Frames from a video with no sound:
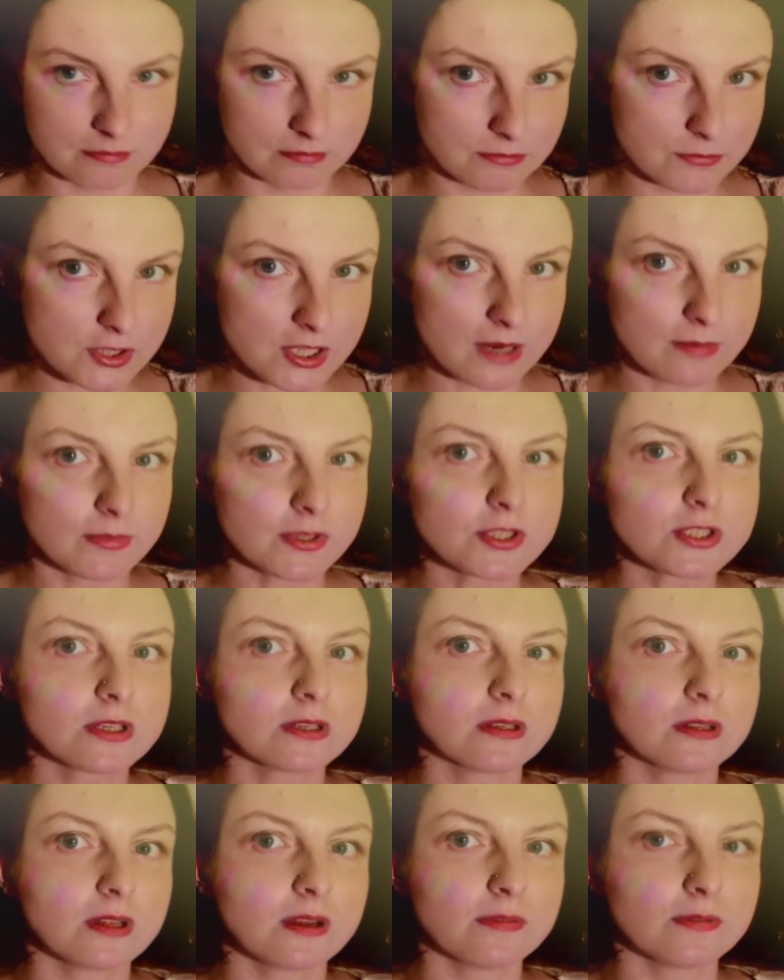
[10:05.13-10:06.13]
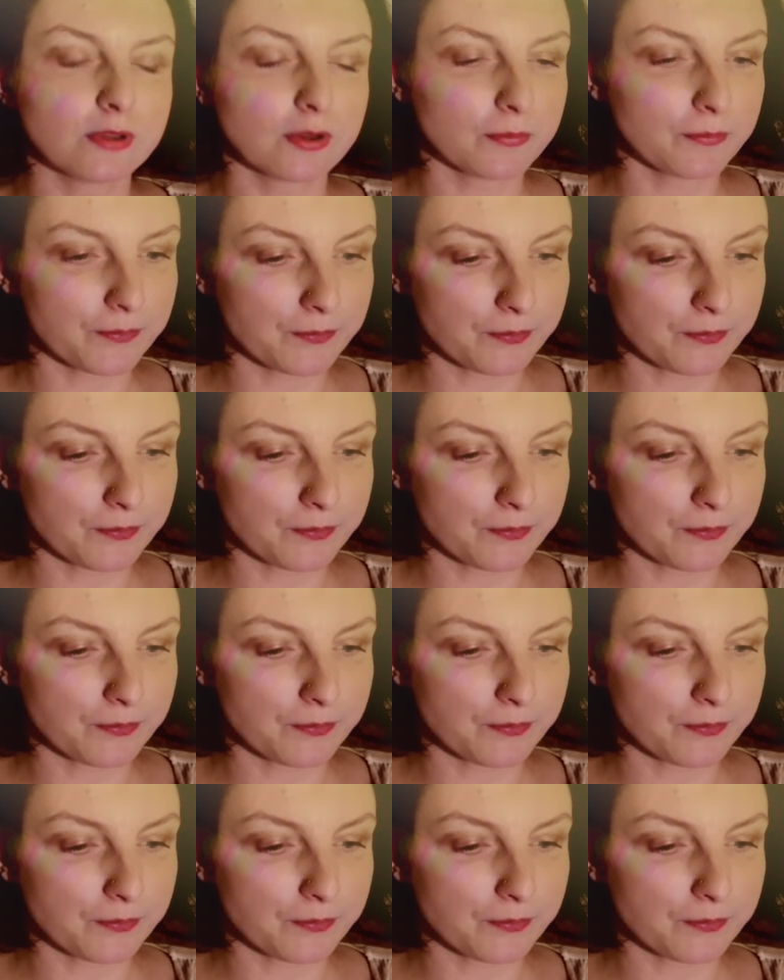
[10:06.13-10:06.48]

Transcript: Przynajmniej jeszcze niedawno.